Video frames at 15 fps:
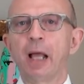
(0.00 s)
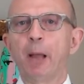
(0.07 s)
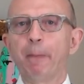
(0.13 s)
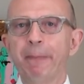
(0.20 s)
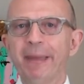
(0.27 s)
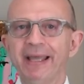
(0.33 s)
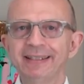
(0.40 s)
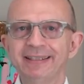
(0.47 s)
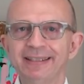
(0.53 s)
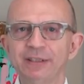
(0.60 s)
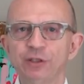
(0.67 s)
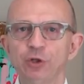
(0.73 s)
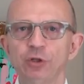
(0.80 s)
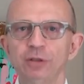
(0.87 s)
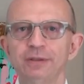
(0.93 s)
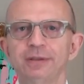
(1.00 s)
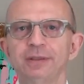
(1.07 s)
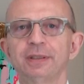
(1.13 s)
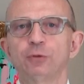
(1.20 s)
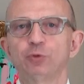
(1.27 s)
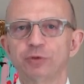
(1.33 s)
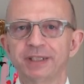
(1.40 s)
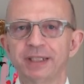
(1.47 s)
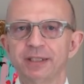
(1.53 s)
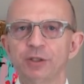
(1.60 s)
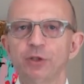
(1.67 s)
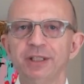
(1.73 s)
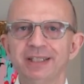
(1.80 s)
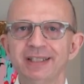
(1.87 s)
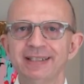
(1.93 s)
medico,
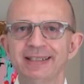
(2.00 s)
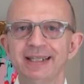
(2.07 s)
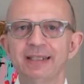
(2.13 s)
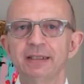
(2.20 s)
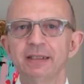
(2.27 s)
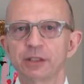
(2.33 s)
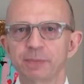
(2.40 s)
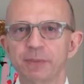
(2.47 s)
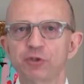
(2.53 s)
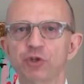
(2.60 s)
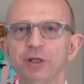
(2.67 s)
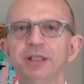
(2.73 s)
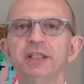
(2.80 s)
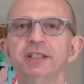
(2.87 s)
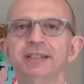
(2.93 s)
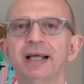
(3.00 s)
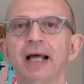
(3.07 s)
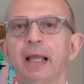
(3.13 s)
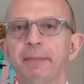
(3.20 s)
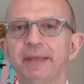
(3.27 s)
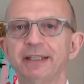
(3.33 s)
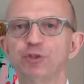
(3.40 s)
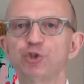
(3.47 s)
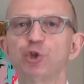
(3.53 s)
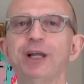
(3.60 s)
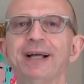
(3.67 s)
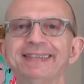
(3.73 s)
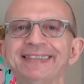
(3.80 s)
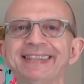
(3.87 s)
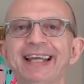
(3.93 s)
nutrizionista, specialista in
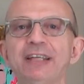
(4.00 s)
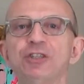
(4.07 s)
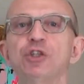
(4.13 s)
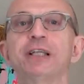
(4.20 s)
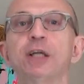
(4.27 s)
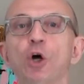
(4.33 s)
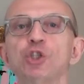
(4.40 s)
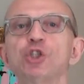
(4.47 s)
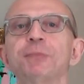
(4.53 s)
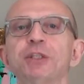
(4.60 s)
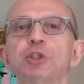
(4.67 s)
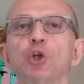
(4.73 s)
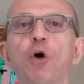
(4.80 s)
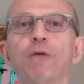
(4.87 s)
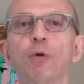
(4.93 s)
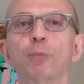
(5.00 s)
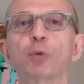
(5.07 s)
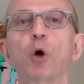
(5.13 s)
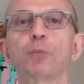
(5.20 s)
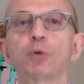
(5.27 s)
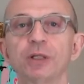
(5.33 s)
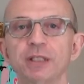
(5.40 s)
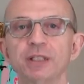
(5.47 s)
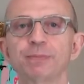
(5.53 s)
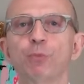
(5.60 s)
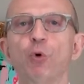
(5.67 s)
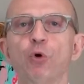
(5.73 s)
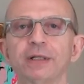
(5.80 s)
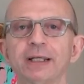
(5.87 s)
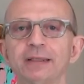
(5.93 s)
medicina anti-aging e oggi mi trovo proprio a
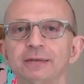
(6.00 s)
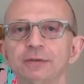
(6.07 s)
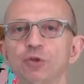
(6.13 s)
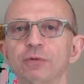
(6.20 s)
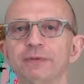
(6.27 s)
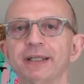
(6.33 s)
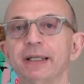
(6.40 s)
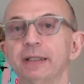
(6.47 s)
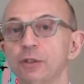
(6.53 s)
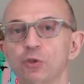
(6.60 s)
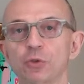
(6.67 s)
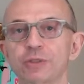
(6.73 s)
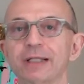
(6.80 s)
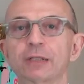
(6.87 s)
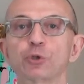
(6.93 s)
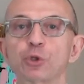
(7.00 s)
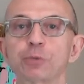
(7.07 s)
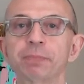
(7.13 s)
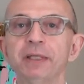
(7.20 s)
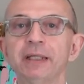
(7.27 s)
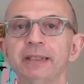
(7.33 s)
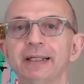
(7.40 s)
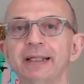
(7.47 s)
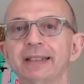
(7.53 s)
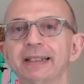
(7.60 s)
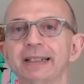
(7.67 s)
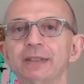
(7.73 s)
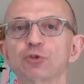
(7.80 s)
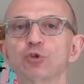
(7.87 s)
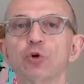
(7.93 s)
Lisbona dove sono stato speaker,
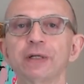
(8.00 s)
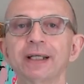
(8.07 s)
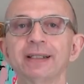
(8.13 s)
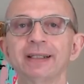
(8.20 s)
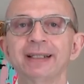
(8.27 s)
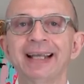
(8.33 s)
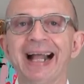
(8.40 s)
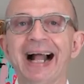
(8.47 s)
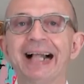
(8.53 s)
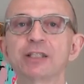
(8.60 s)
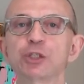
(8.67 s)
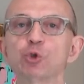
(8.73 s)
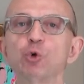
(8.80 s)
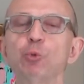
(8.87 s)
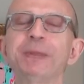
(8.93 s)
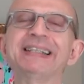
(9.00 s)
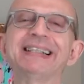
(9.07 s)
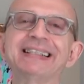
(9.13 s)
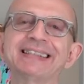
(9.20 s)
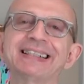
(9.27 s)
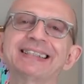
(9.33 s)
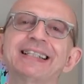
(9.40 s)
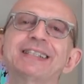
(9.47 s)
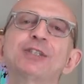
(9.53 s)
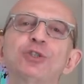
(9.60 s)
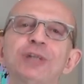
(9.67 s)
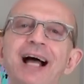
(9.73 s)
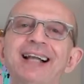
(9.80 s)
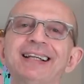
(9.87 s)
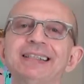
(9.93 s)
relatore al summit
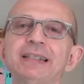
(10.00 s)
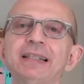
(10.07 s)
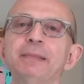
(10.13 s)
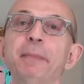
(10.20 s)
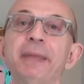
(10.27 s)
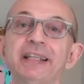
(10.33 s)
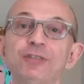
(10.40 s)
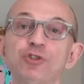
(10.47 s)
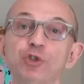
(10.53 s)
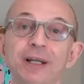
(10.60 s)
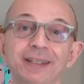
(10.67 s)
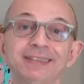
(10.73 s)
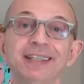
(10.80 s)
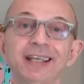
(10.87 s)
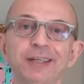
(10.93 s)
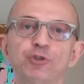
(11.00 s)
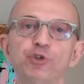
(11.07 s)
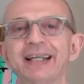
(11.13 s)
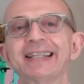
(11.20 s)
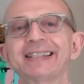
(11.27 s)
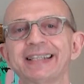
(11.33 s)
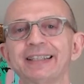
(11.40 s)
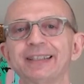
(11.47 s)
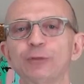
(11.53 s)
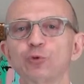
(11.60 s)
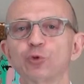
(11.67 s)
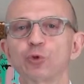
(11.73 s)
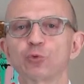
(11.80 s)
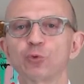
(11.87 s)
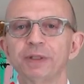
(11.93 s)
internazionale di medicina anti-aging che si è
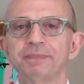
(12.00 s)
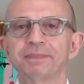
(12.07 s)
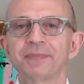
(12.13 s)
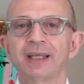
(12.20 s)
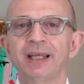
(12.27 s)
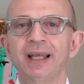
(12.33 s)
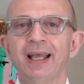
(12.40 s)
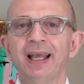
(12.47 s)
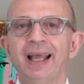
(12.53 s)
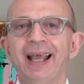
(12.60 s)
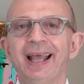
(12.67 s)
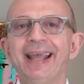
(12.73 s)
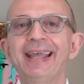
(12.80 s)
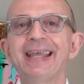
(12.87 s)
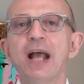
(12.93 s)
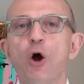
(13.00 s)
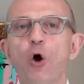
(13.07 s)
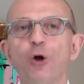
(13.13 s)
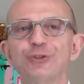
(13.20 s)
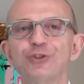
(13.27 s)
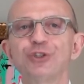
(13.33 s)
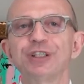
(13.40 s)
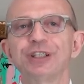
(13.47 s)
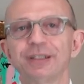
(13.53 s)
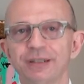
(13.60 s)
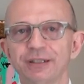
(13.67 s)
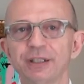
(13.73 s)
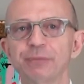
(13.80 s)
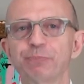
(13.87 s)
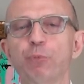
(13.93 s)
tenuto qui. E oggi
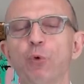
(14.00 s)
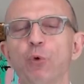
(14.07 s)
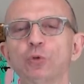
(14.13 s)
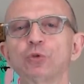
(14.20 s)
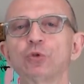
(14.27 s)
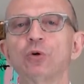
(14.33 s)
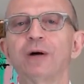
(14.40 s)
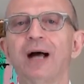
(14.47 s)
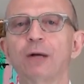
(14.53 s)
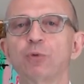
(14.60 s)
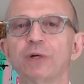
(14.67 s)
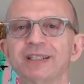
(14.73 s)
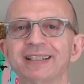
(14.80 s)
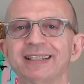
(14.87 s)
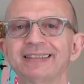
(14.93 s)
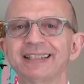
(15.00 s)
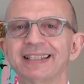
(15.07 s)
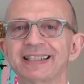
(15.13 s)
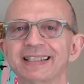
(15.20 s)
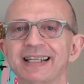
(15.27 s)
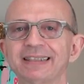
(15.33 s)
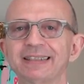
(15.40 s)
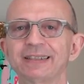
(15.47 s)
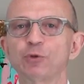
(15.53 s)
rispondo a questa interessante